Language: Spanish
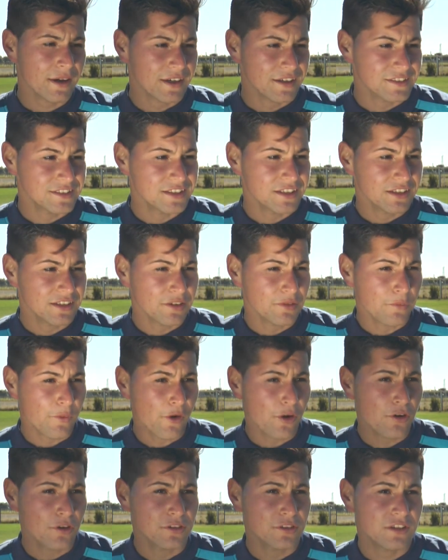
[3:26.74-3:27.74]
así que me
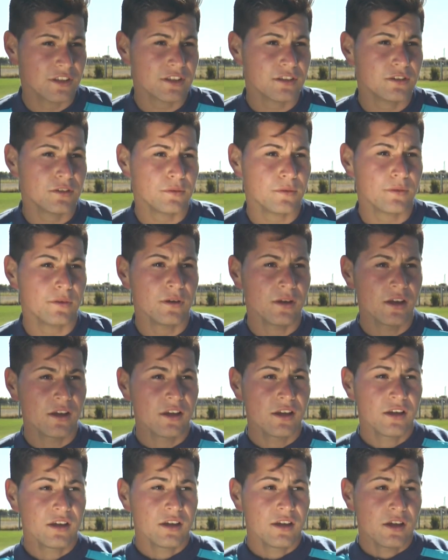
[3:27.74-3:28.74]
voy contento
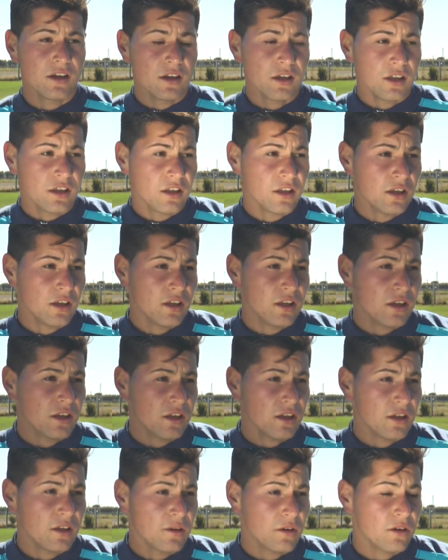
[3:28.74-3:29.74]
y
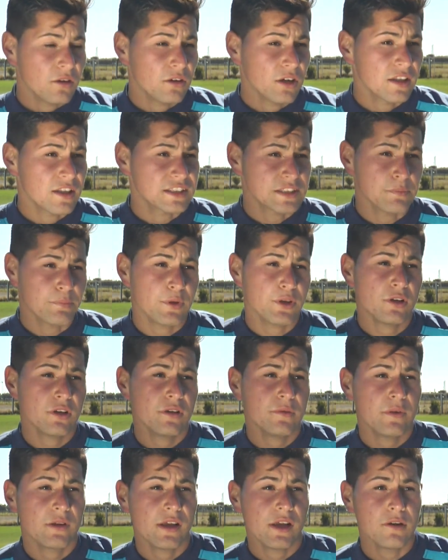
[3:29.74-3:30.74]
eh, con el desempeño
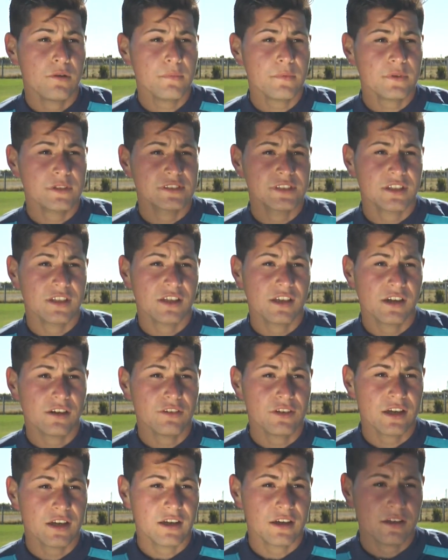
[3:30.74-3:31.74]
de mi alumno, así que
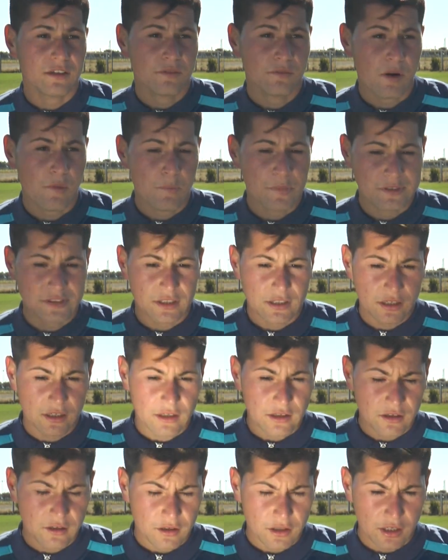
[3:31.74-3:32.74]
ahora va a empezar
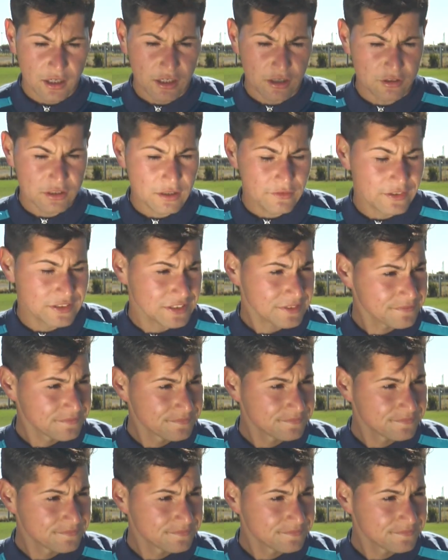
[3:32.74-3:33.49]
la otra fase.